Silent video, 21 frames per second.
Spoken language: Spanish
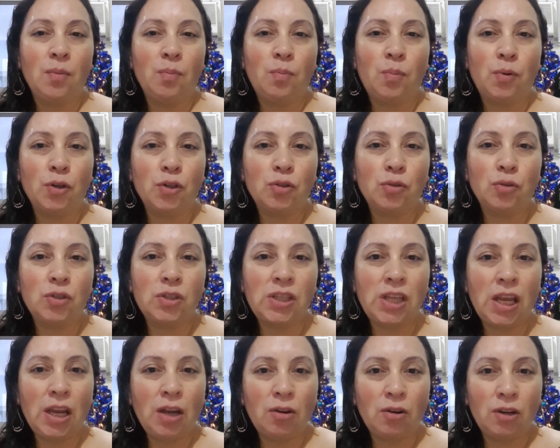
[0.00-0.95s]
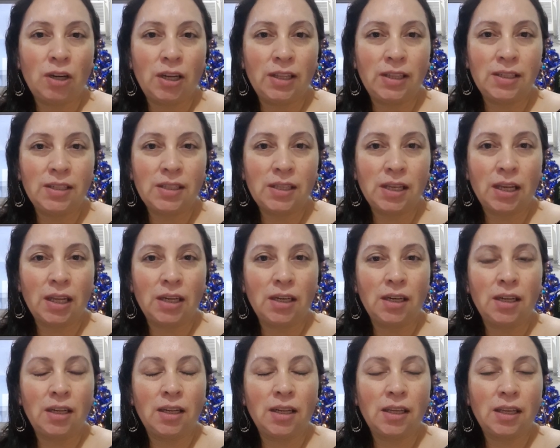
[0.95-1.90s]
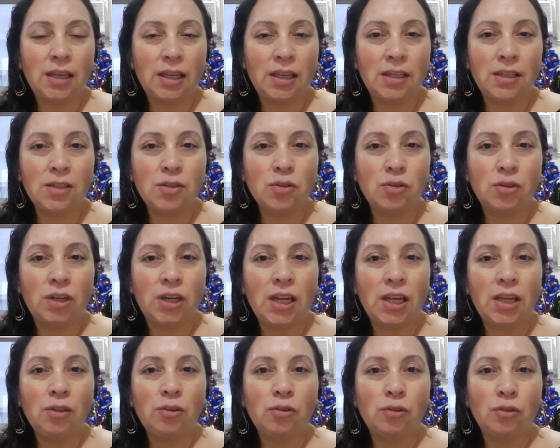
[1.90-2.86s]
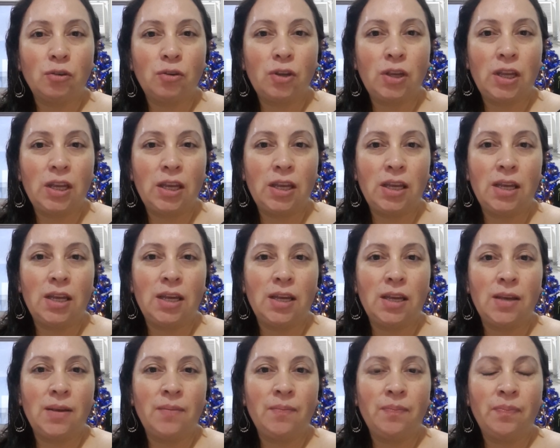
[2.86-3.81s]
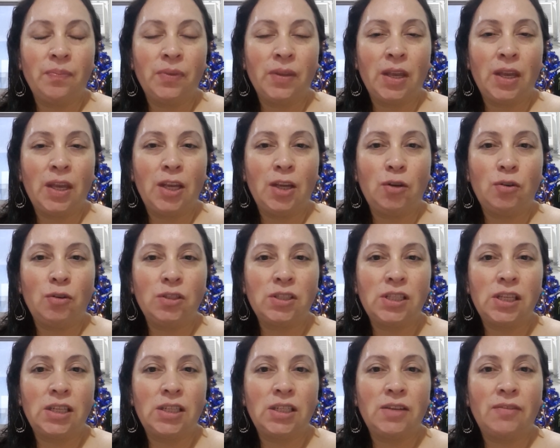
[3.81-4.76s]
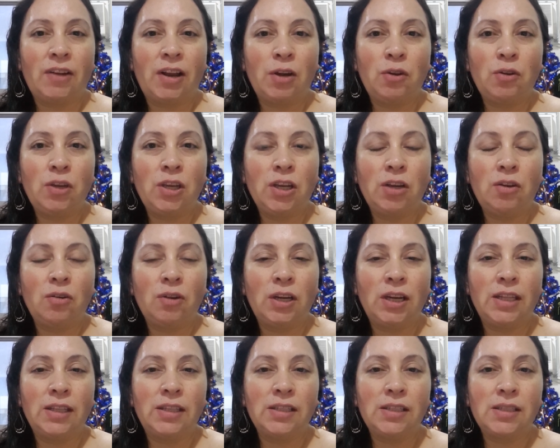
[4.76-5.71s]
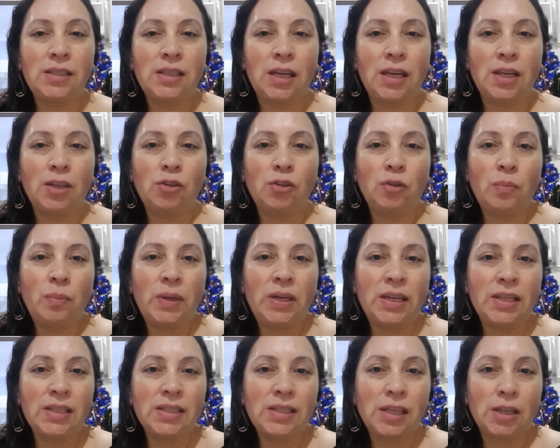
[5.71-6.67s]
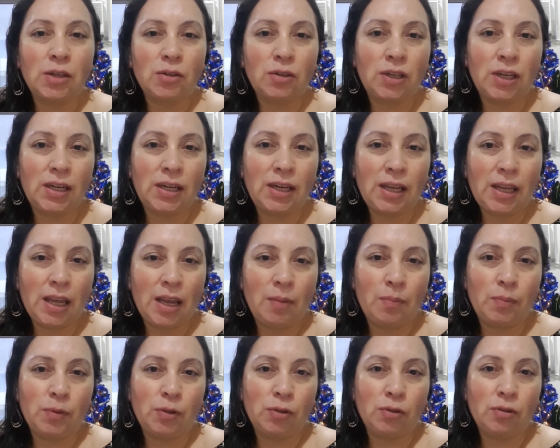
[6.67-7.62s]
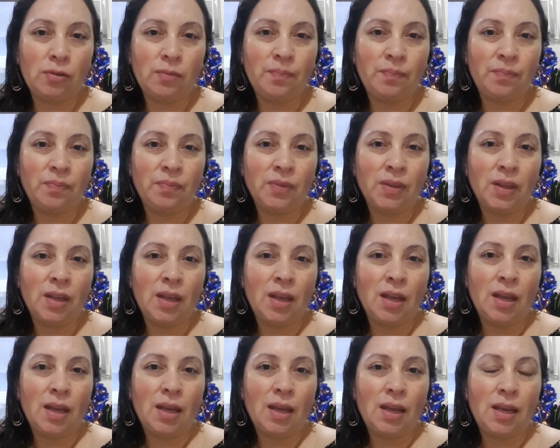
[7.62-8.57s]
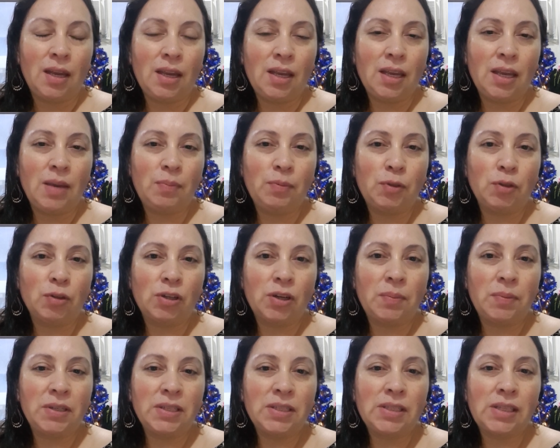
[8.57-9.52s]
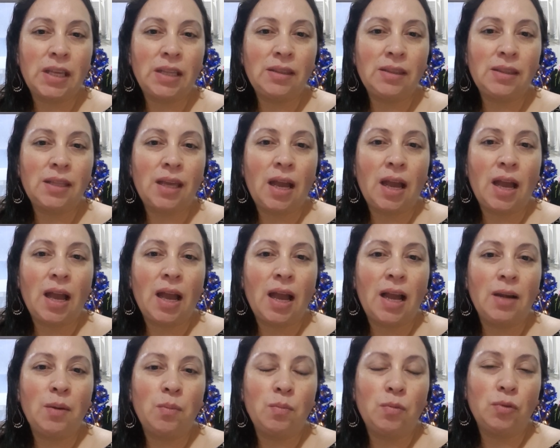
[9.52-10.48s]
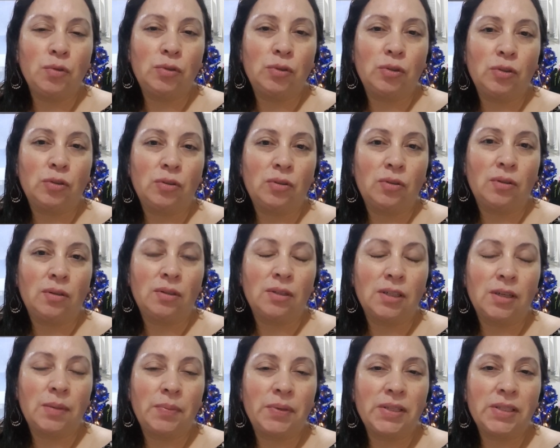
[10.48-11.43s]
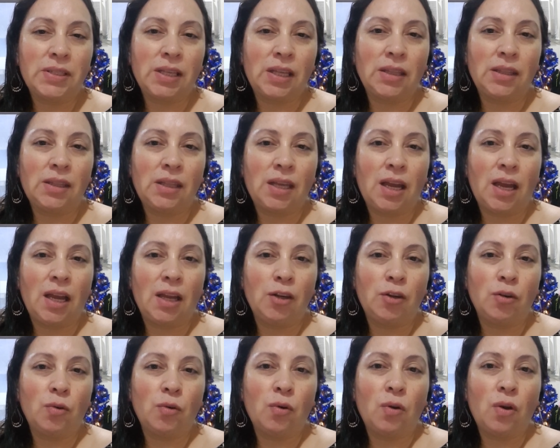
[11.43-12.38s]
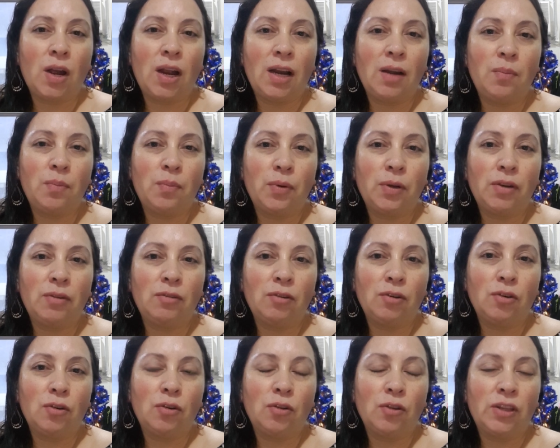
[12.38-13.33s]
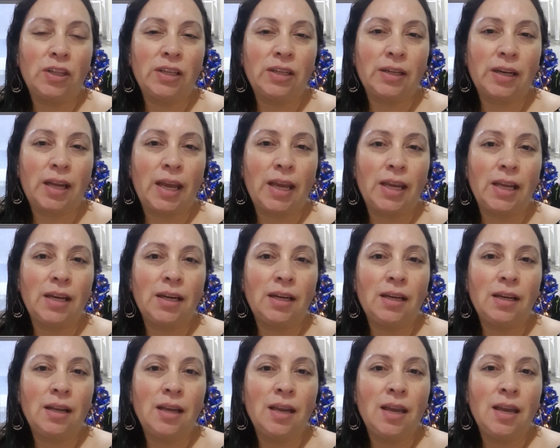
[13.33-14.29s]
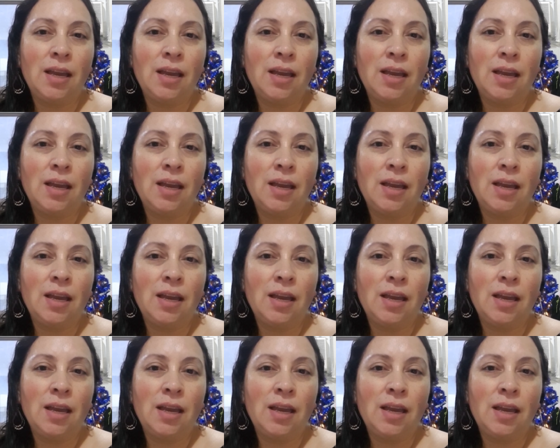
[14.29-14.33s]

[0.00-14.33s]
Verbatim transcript: por sus hijos, le dice e, quiénes son estos y, y José lleva a los hijos y le dice, estos me nacieron en Egipto Egipto representa al mundo, representa no al pueblo de Israel